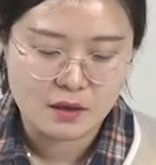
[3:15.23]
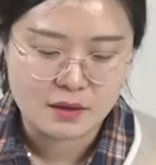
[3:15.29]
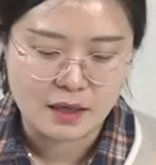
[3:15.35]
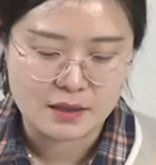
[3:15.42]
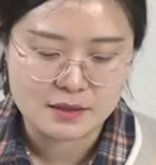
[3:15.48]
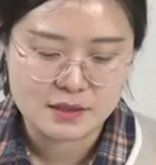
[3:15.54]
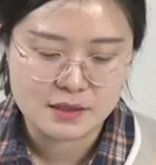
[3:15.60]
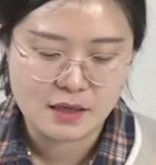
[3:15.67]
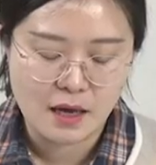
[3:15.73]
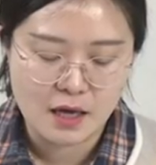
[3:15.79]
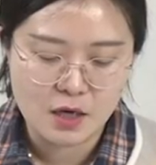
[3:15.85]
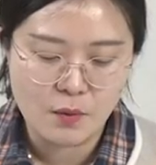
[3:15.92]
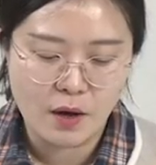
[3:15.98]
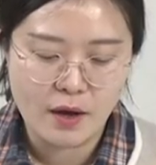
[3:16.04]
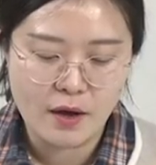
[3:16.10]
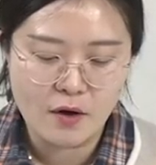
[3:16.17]
당시
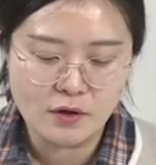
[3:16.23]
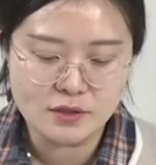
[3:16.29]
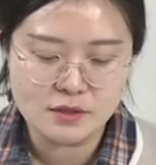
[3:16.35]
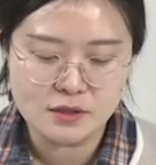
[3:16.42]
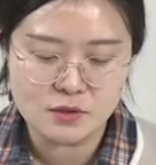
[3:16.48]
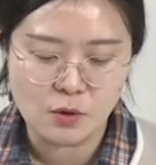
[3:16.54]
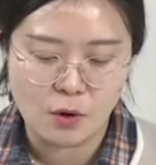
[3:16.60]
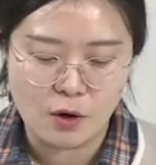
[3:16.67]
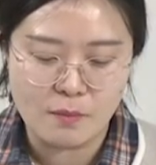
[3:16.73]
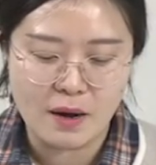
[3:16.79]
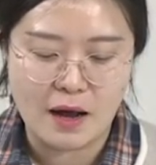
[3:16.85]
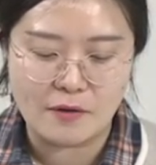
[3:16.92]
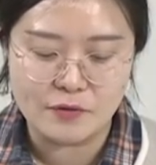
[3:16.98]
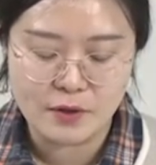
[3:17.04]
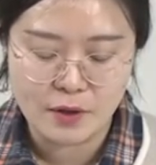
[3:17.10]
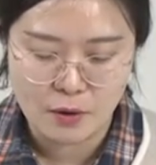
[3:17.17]
A와 헤어진 지도
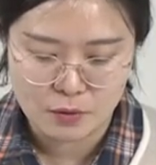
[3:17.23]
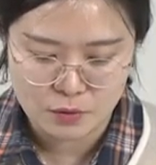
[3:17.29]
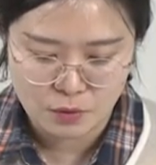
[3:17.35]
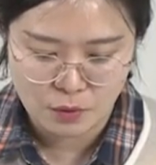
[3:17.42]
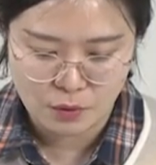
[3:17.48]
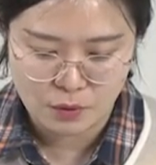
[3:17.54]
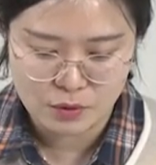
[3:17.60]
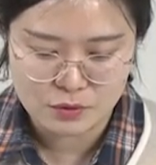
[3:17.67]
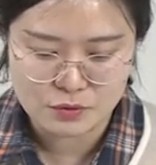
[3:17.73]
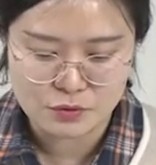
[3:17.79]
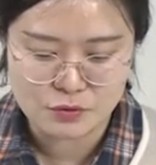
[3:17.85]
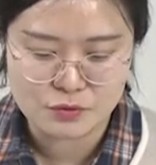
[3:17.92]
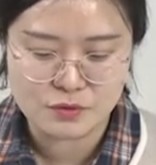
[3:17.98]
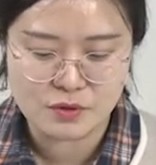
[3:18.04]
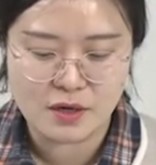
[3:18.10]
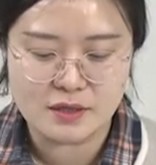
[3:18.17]
얼마 안 되었고
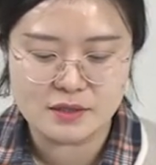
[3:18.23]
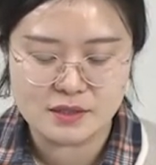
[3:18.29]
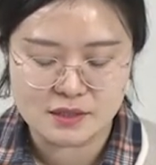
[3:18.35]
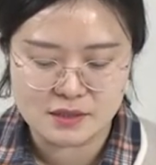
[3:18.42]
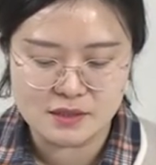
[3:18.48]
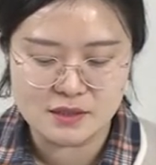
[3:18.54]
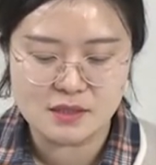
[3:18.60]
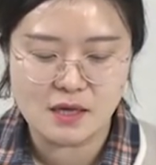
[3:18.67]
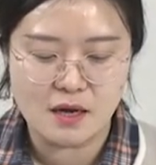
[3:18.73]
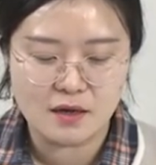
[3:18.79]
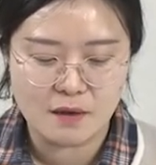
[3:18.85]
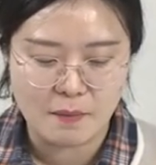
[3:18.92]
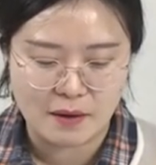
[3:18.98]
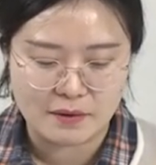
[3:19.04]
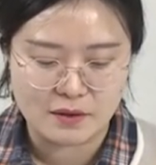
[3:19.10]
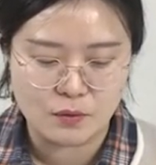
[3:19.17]
누군가를
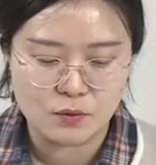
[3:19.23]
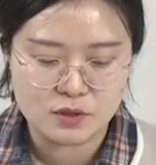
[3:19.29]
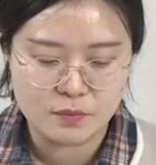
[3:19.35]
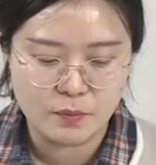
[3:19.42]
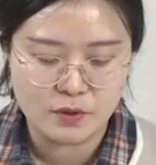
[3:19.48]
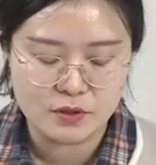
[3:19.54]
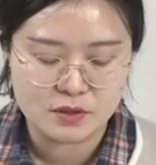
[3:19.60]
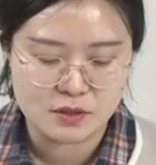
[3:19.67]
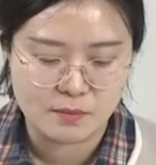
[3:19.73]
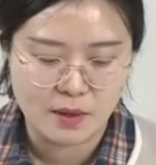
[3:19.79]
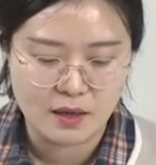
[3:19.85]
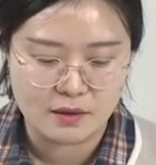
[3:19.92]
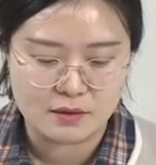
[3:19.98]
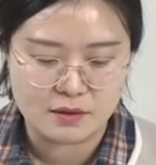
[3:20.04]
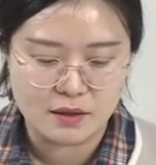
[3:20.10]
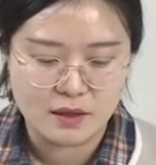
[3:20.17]
진지하게 만나고
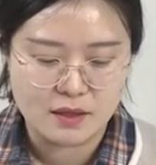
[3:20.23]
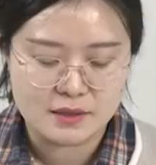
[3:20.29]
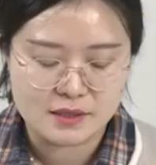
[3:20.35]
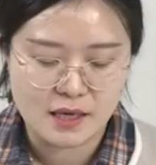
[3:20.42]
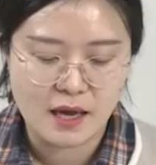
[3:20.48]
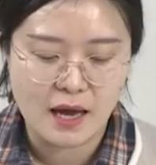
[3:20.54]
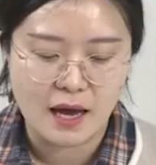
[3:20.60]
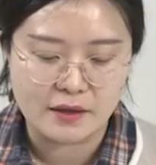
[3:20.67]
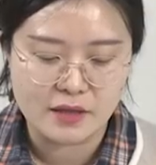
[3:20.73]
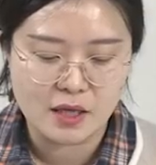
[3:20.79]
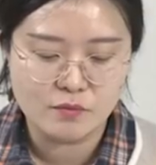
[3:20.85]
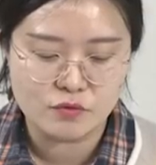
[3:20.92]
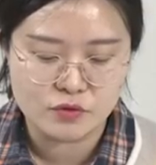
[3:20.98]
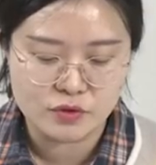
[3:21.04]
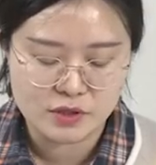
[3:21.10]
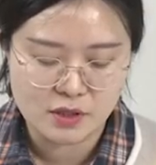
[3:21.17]
싶었지만 제 아내
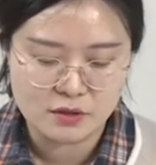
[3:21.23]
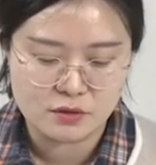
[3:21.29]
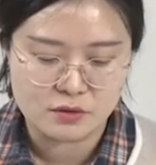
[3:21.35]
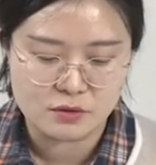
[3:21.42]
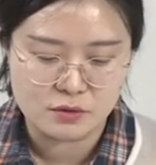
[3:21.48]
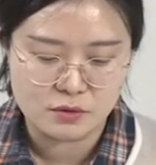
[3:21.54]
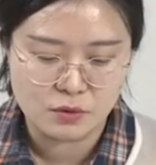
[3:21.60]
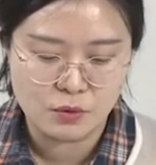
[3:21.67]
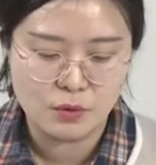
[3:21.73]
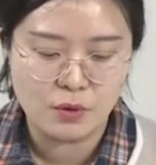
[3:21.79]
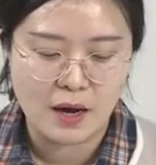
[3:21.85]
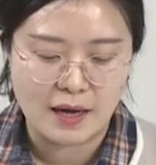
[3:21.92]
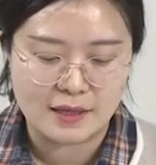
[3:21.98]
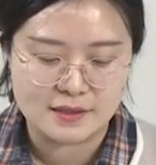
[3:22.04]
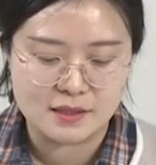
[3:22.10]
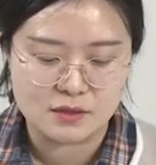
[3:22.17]
문제들로
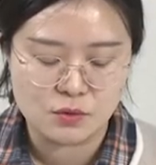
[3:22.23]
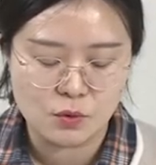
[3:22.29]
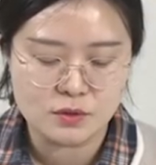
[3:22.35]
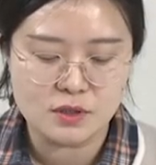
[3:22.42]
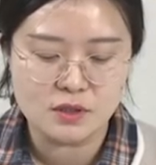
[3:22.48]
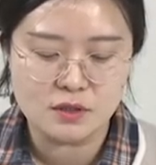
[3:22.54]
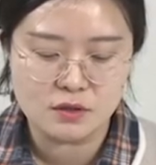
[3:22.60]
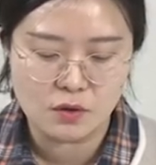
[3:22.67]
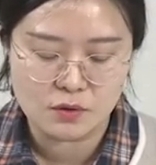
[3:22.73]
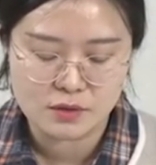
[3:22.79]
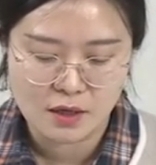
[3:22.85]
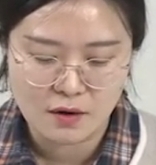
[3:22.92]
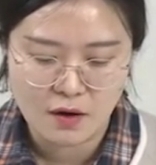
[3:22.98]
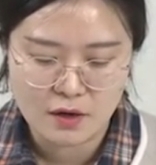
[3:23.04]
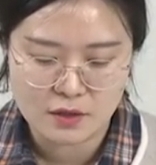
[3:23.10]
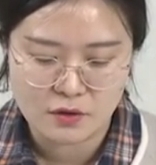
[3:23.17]
아직 속 시끄러운
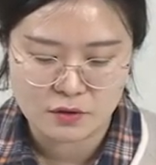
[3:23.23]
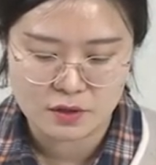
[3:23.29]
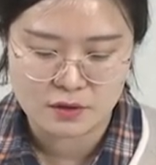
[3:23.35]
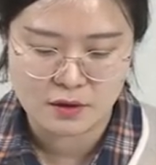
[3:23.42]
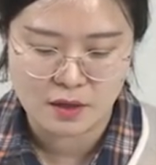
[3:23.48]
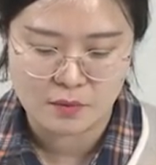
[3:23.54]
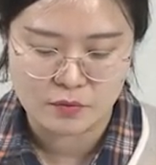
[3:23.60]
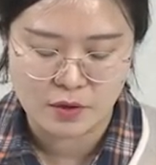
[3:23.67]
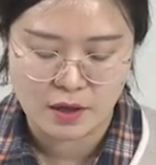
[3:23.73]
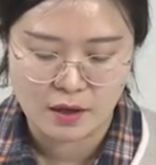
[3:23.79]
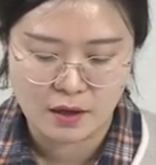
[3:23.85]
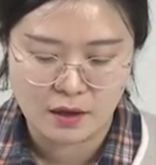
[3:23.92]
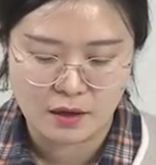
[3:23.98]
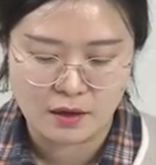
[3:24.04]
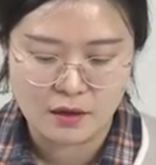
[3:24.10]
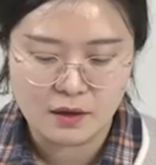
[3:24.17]
상황이었기
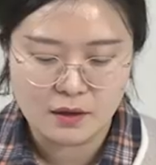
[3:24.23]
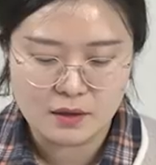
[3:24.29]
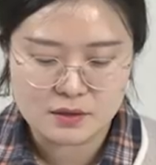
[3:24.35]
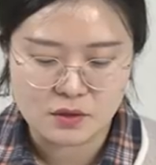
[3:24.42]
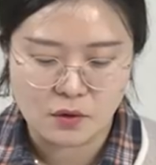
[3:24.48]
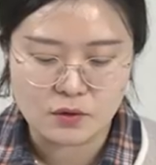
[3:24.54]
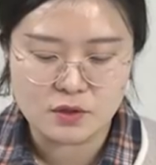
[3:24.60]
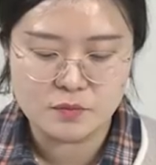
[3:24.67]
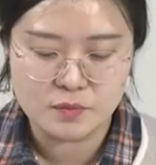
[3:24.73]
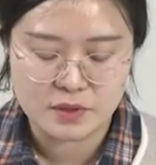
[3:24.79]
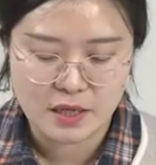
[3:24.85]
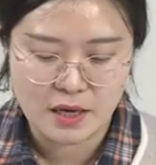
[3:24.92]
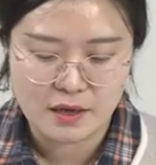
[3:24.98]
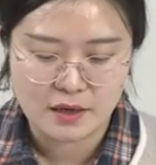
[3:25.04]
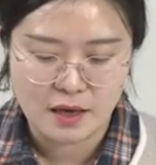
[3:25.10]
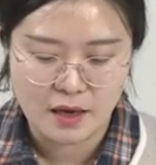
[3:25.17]
때문에 저는
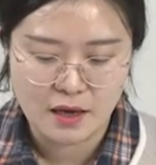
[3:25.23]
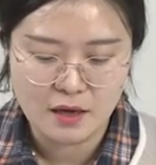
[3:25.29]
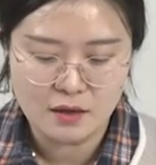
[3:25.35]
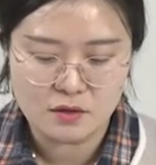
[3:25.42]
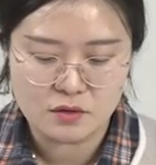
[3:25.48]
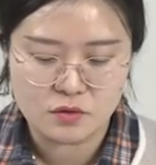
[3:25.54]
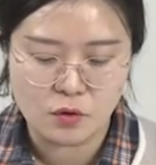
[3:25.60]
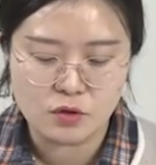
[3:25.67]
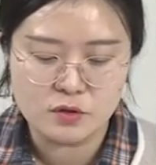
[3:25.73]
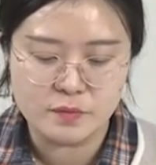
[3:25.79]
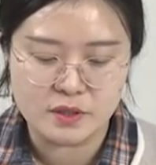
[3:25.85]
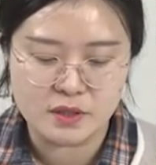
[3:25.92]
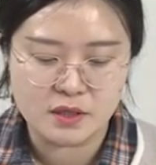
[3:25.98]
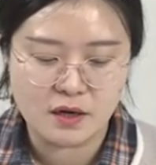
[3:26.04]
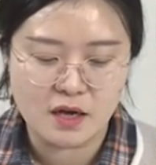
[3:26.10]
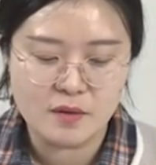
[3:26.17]
B에게 너를
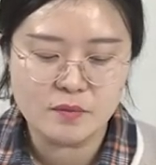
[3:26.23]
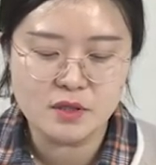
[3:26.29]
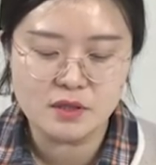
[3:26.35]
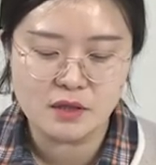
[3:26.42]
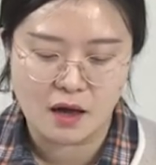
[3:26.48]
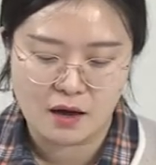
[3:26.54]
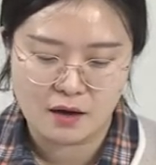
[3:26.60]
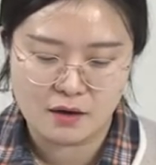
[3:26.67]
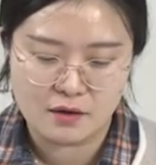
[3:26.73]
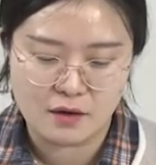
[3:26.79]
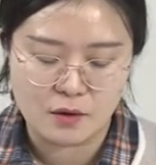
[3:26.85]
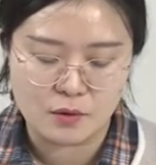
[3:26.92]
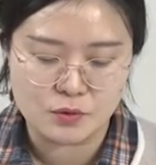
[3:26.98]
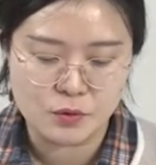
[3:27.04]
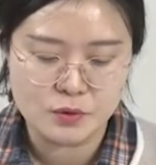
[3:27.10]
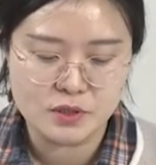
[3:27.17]
믿기가 힘들다
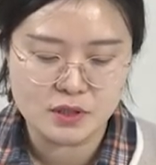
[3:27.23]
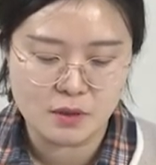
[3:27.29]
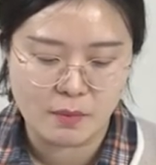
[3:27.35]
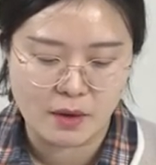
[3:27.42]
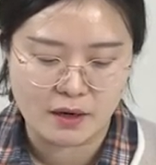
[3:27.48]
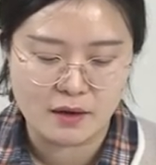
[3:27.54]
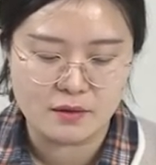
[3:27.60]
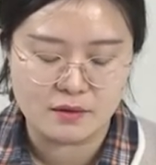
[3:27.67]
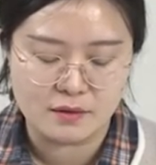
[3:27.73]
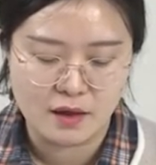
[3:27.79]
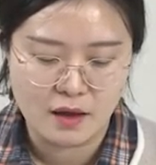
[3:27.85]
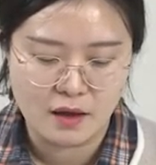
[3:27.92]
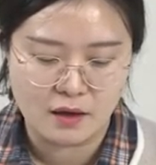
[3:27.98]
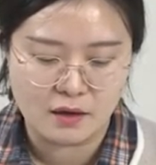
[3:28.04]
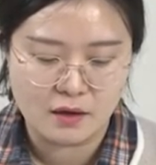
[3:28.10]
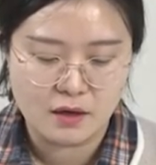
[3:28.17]
라고 솔직히
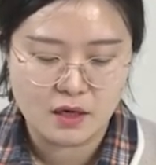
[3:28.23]
말했는데